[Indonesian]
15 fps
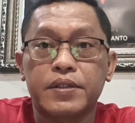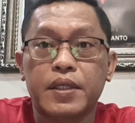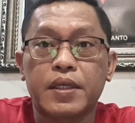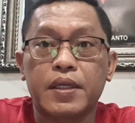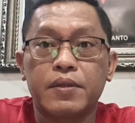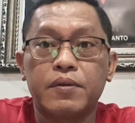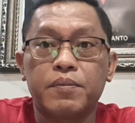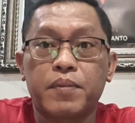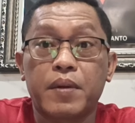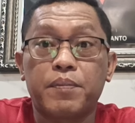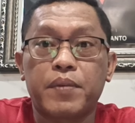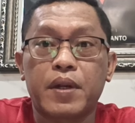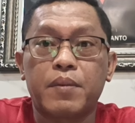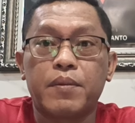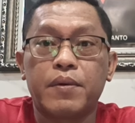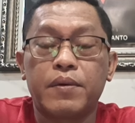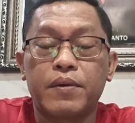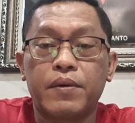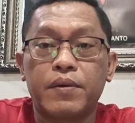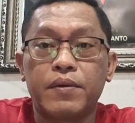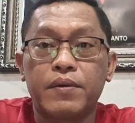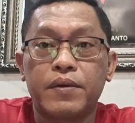saya ikut Pak
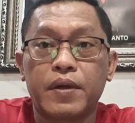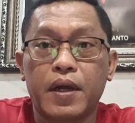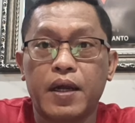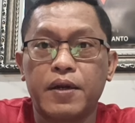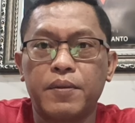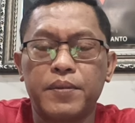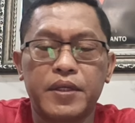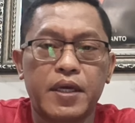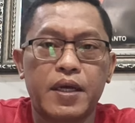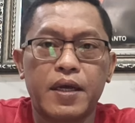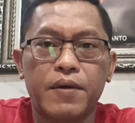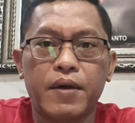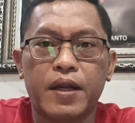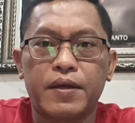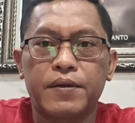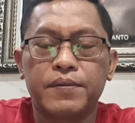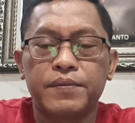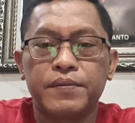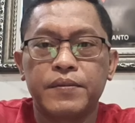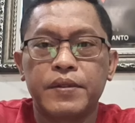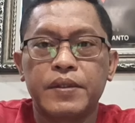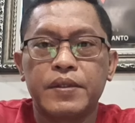Prabowo. Ah, demikian kawan,
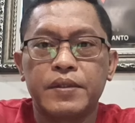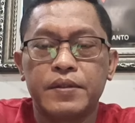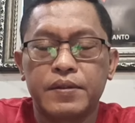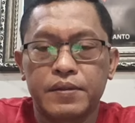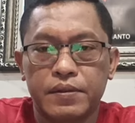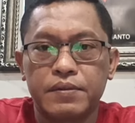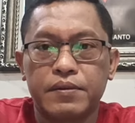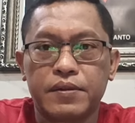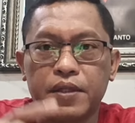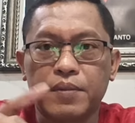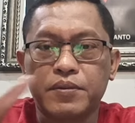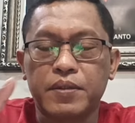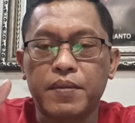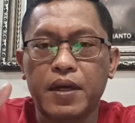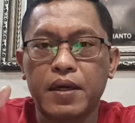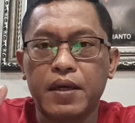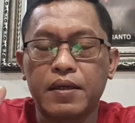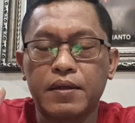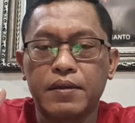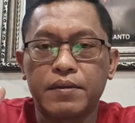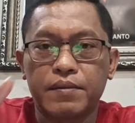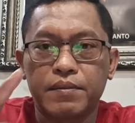tetap semangat,
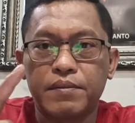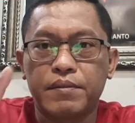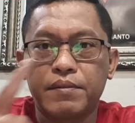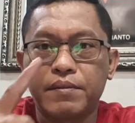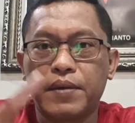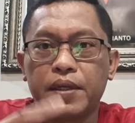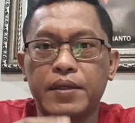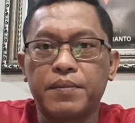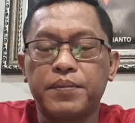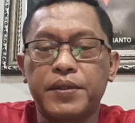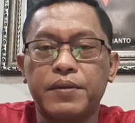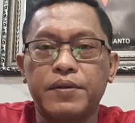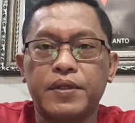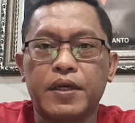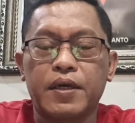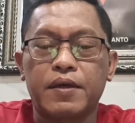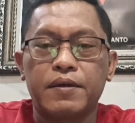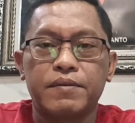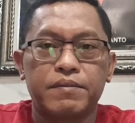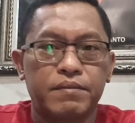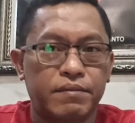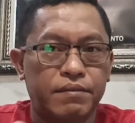baikkan videonya.
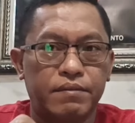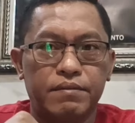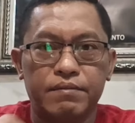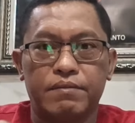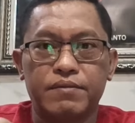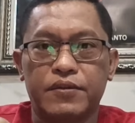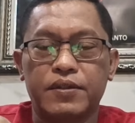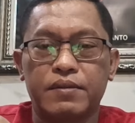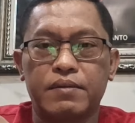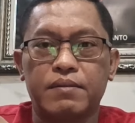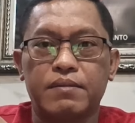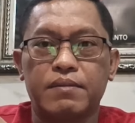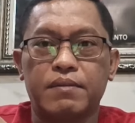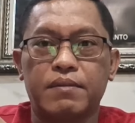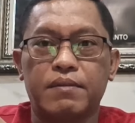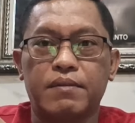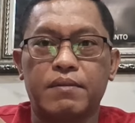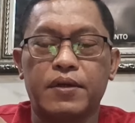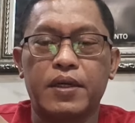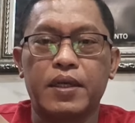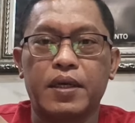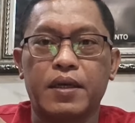
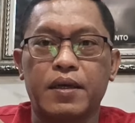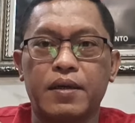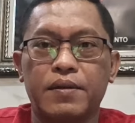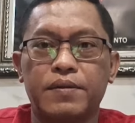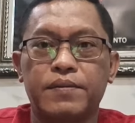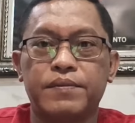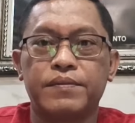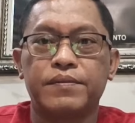Mereka.